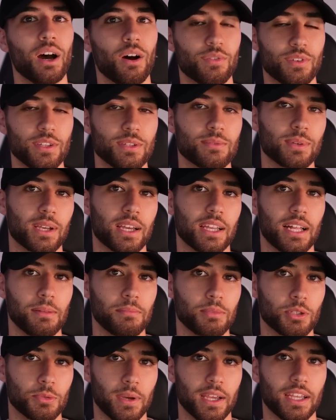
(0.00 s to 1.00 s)
Auf diesem Kanal
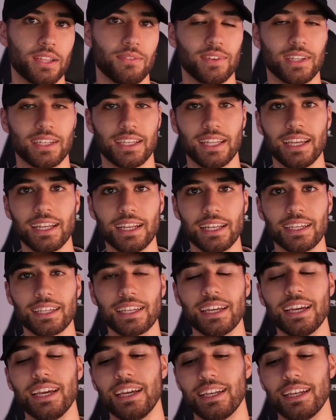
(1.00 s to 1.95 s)
besprechen wir täglich